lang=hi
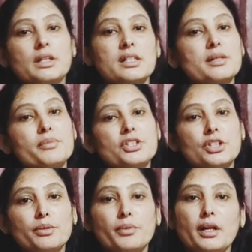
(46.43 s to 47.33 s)
15 से
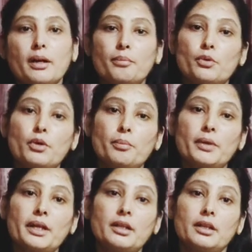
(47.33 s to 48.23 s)
20 दिन में आपको
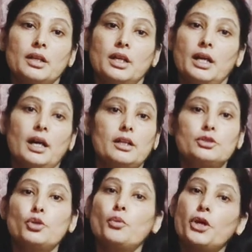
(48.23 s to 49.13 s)
अपने
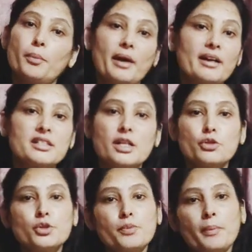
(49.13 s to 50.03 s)
जो बॉडी पार्ट्स
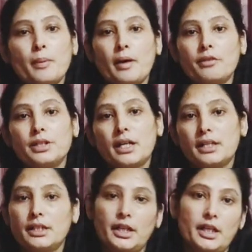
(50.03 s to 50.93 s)
है उस पर प्रभाव
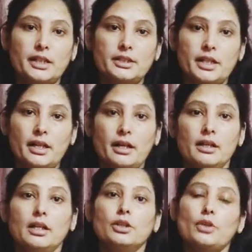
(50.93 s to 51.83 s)
दिखाई देने लग
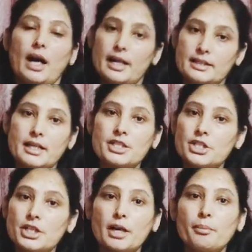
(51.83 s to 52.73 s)
जाएगा तो आज का
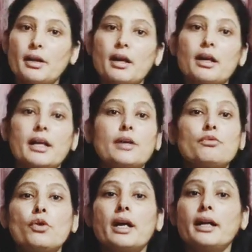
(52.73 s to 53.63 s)
सेशन अपना है
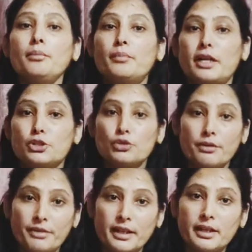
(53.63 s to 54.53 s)
वो है बाजू
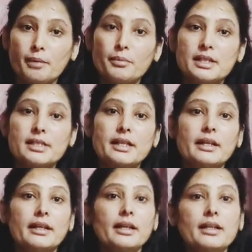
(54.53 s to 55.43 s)
का फेट कम कैसे
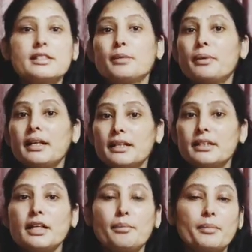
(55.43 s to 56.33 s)
करें इससे पहले
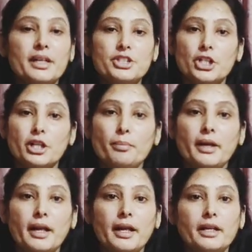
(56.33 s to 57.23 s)
यदि आप मेरे चैनल
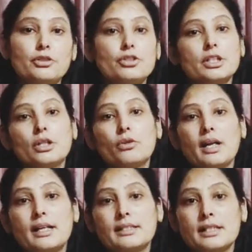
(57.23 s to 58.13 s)
पर नए हैं तो चैनल
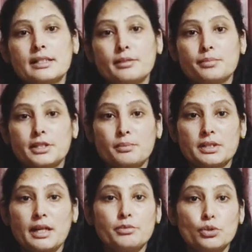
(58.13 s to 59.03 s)
को लाइक से
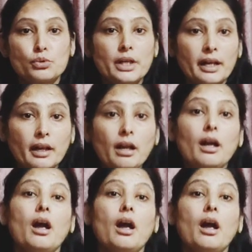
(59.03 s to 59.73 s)
सब्सक्राइब जरूर करें